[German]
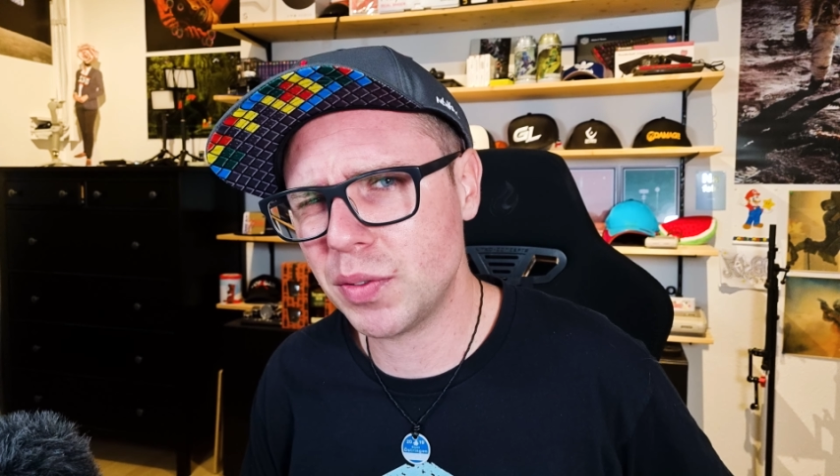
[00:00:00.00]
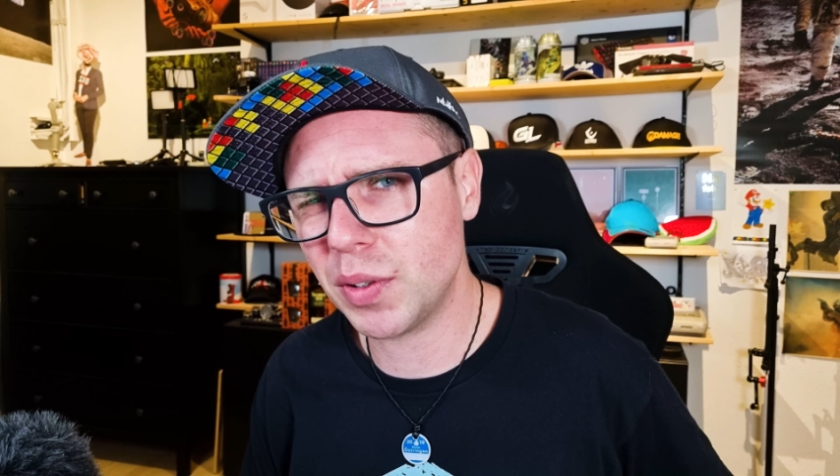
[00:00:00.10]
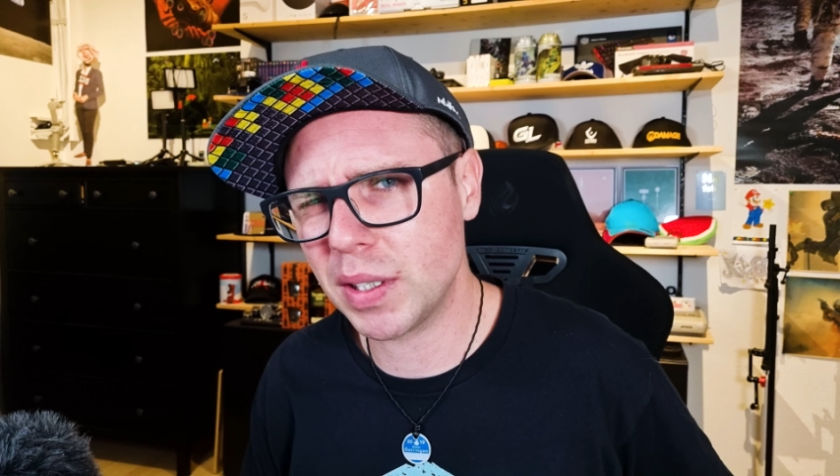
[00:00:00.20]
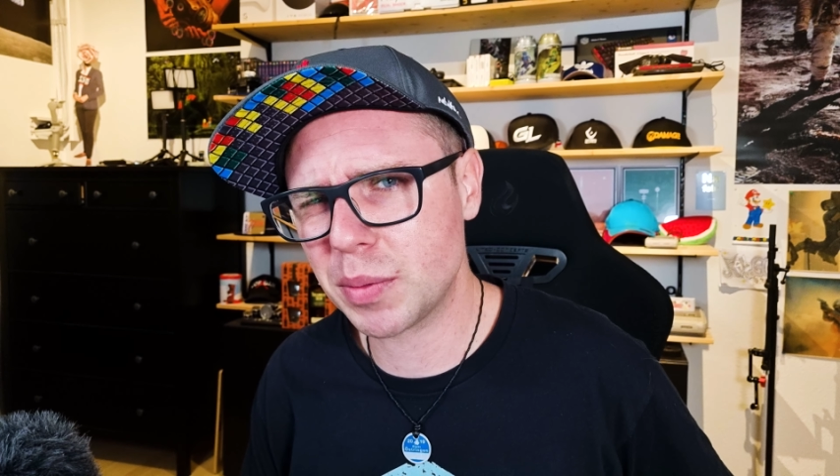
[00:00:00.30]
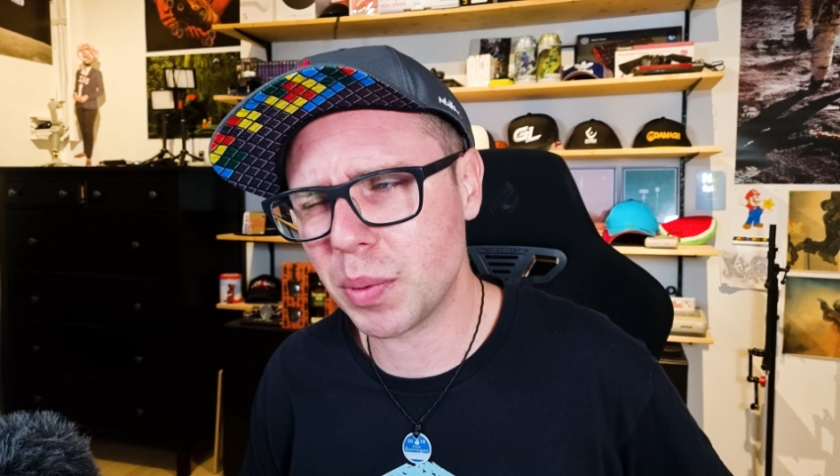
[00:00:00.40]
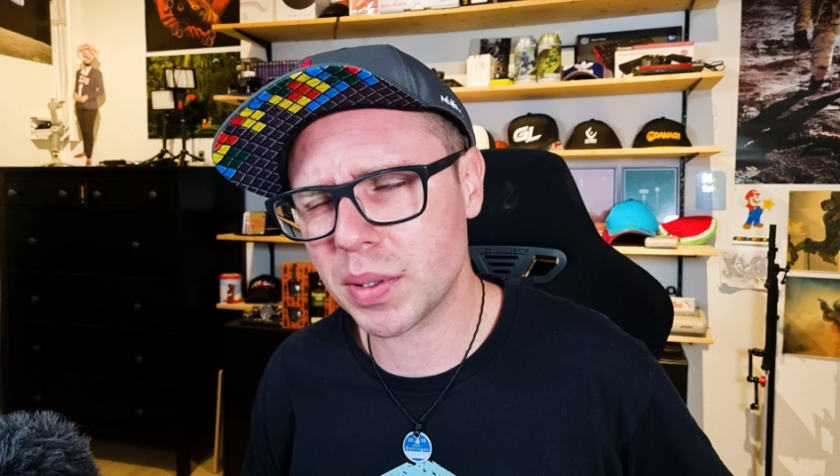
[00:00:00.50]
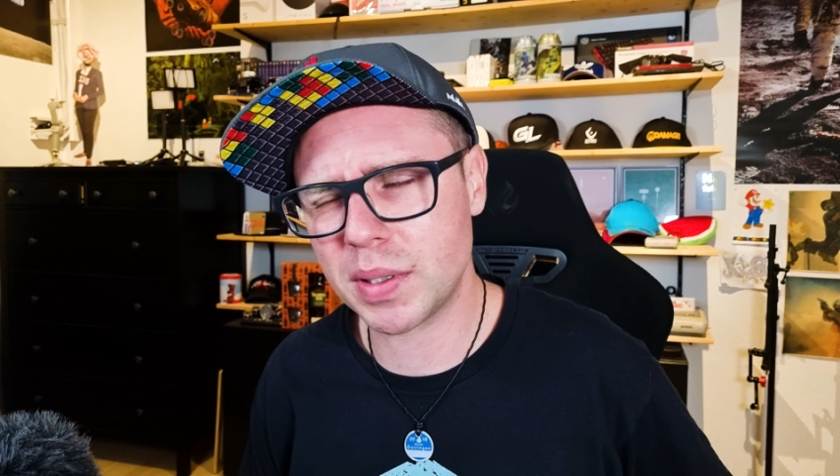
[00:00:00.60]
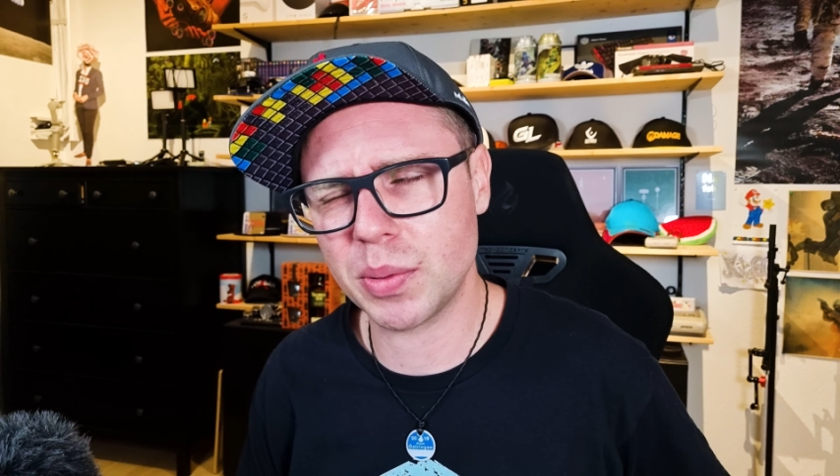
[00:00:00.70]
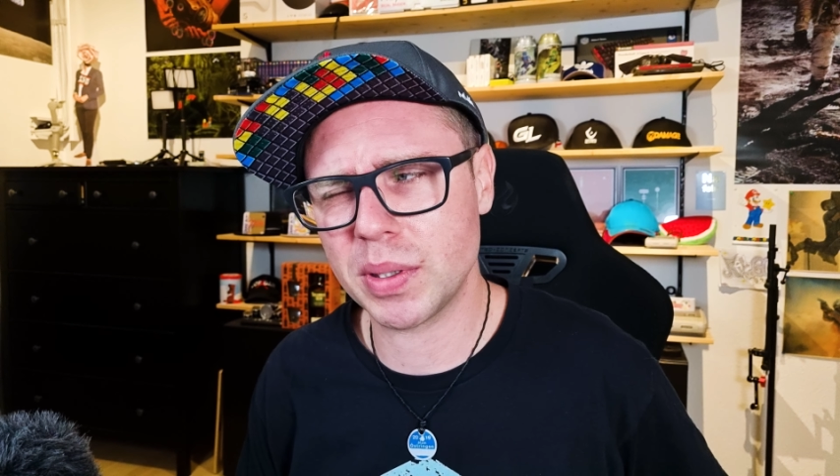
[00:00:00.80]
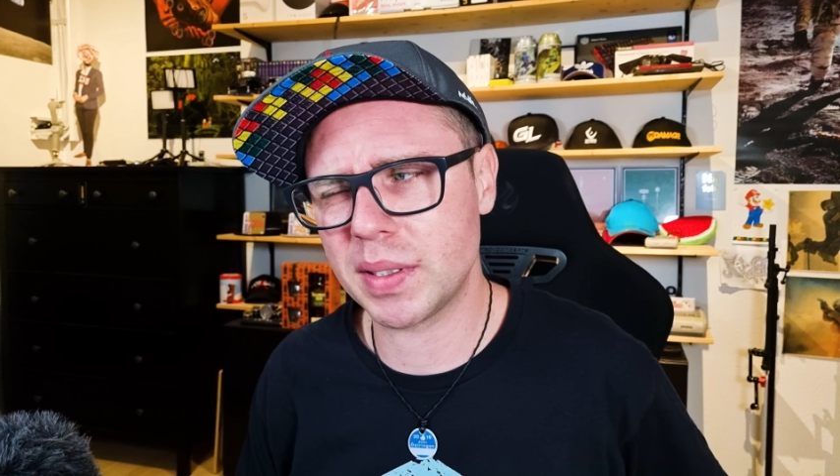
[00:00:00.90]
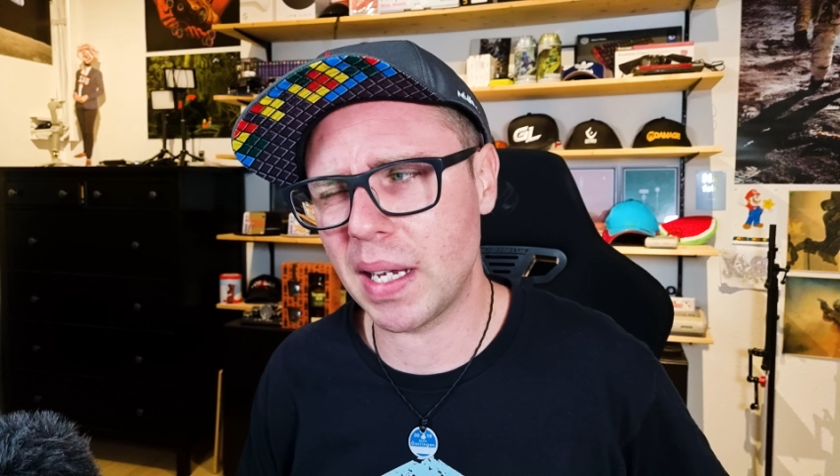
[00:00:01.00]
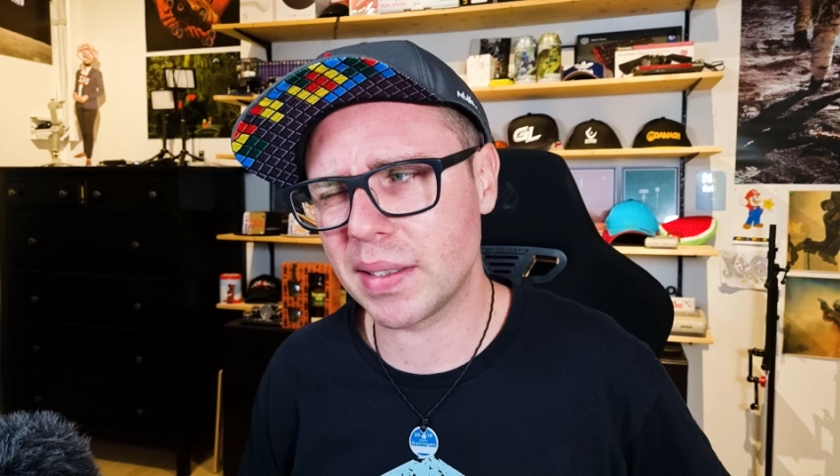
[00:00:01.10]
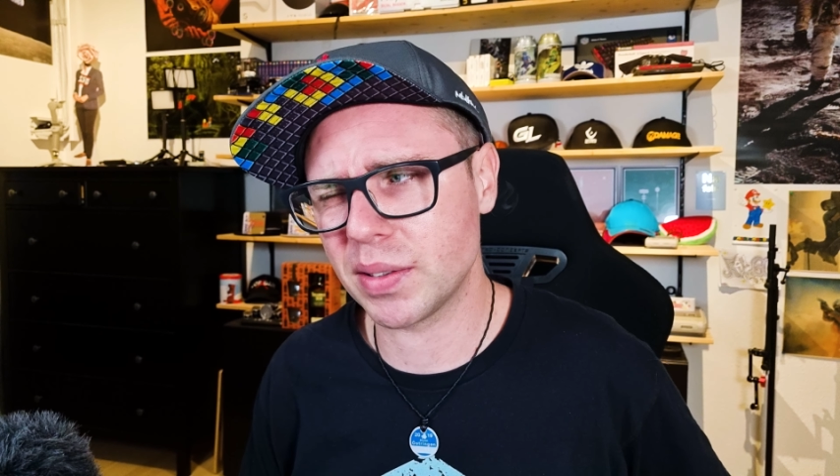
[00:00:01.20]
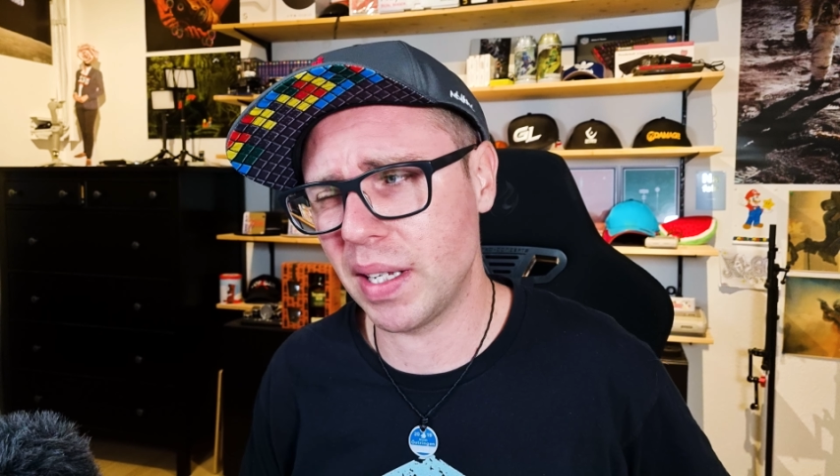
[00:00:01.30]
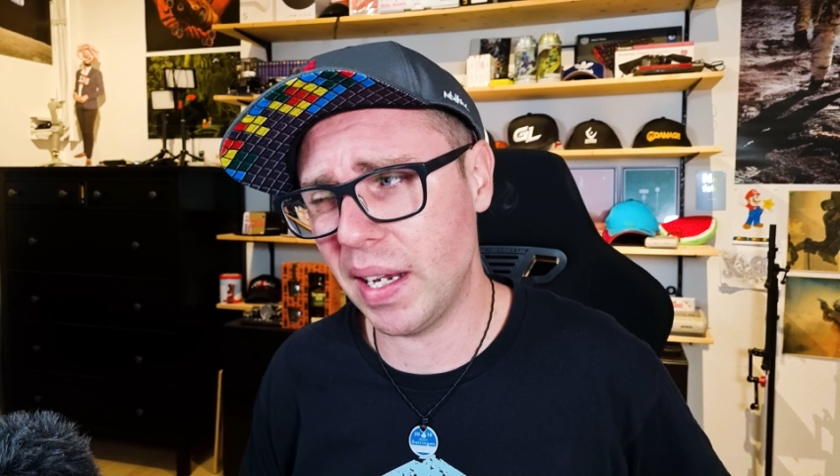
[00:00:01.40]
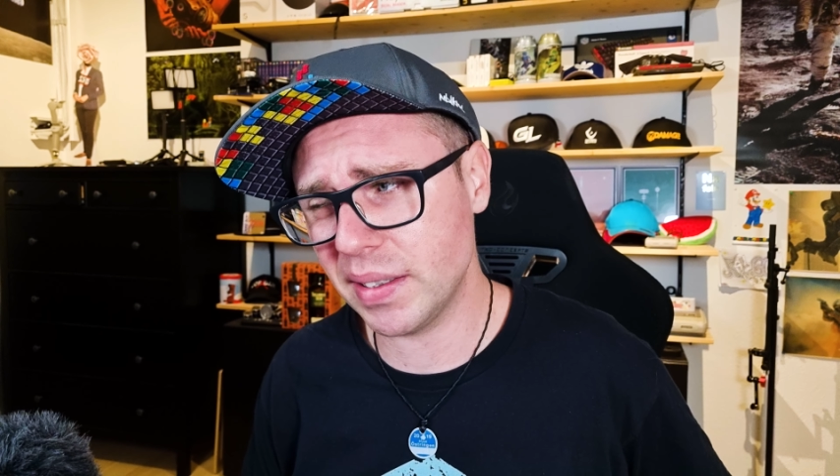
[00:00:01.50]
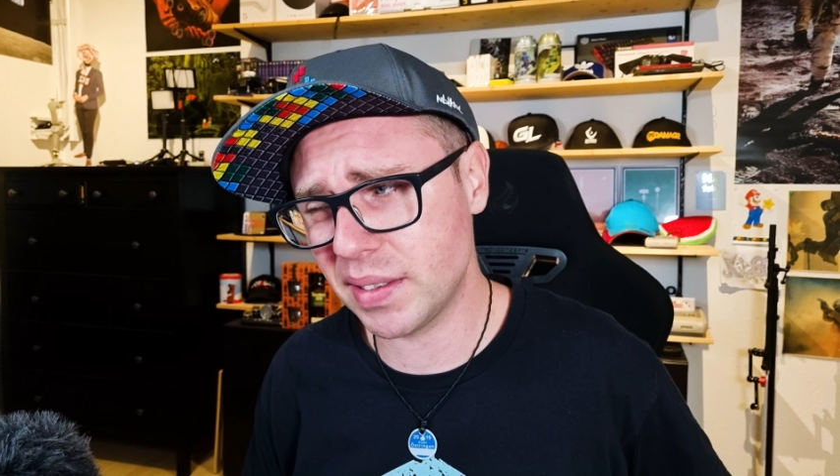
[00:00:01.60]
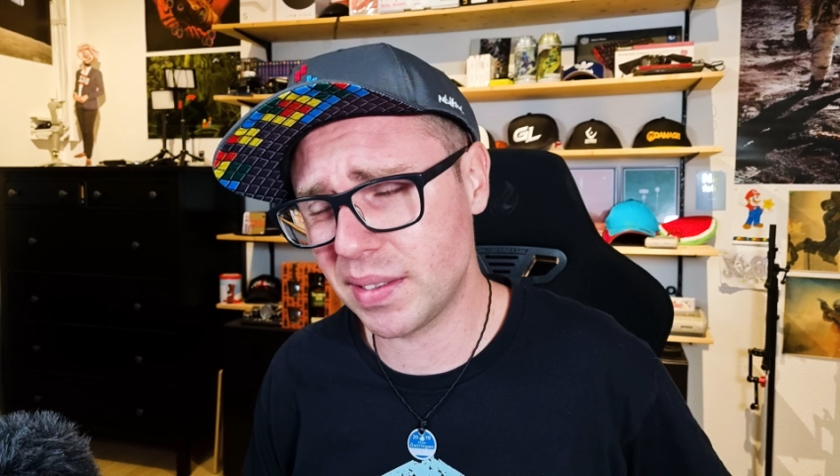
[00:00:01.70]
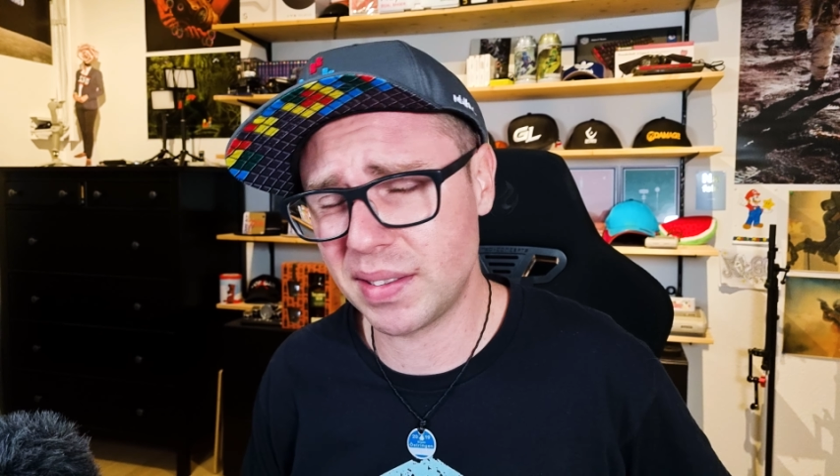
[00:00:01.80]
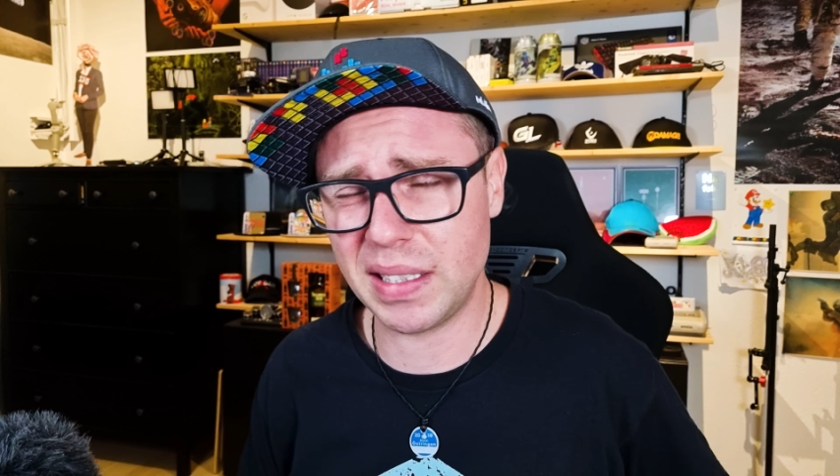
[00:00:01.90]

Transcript: für Xbox Series X und S,